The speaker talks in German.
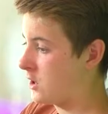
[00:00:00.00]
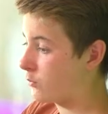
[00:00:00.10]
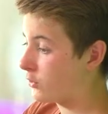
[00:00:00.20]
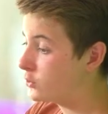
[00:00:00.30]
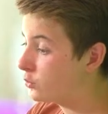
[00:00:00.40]

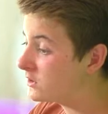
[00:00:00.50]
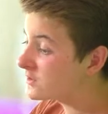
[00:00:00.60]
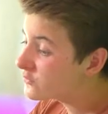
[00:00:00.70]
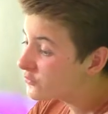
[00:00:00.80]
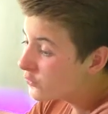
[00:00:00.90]
Boah, Junge,
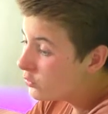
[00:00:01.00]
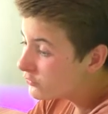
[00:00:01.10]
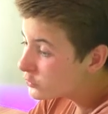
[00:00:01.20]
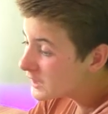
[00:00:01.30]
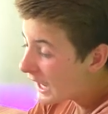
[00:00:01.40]
es sind
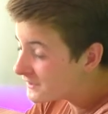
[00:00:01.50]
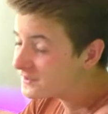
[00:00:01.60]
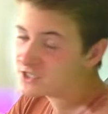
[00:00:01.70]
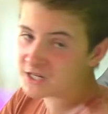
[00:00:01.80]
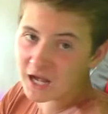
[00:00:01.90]

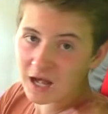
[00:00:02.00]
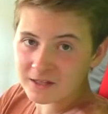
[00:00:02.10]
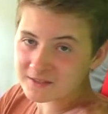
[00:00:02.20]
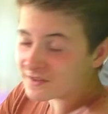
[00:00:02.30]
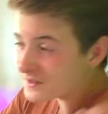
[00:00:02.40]
35
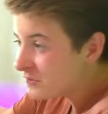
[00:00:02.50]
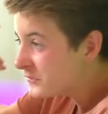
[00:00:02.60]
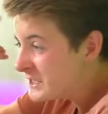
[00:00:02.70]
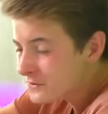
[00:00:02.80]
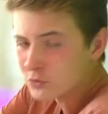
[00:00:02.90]
Grad, das ist
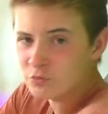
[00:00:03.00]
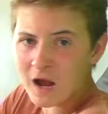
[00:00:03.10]
viel zu